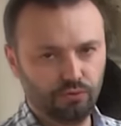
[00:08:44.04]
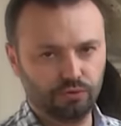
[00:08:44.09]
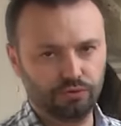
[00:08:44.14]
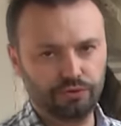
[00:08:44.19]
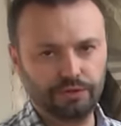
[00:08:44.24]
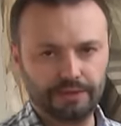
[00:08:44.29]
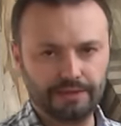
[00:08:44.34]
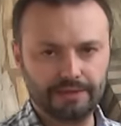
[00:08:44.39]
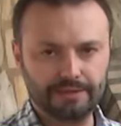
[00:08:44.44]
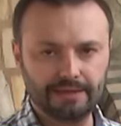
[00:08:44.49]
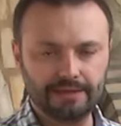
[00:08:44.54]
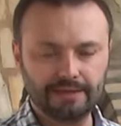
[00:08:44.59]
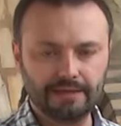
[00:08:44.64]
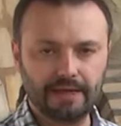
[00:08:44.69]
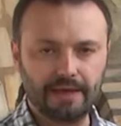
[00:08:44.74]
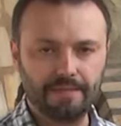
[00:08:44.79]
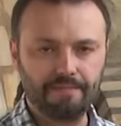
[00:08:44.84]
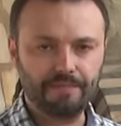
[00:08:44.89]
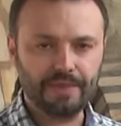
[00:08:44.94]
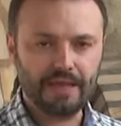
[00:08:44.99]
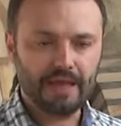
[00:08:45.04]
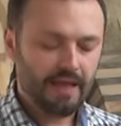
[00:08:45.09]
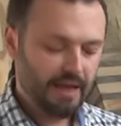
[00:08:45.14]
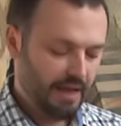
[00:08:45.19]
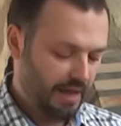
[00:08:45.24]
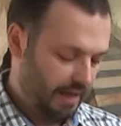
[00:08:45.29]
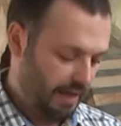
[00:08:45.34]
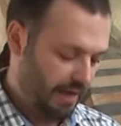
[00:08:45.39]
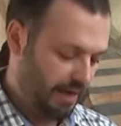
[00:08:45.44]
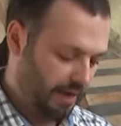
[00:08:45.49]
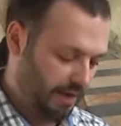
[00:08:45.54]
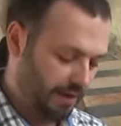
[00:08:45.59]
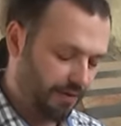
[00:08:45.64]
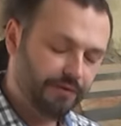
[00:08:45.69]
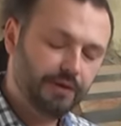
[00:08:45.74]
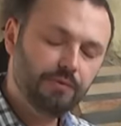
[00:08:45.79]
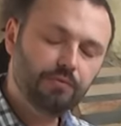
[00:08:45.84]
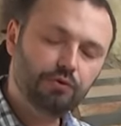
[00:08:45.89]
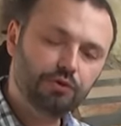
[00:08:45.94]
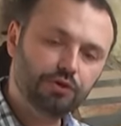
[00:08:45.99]
уксусная кислота. А
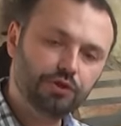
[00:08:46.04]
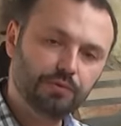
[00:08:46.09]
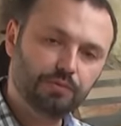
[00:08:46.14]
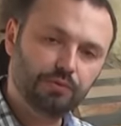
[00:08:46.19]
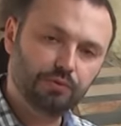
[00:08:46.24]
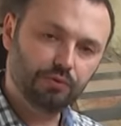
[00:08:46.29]
вы можете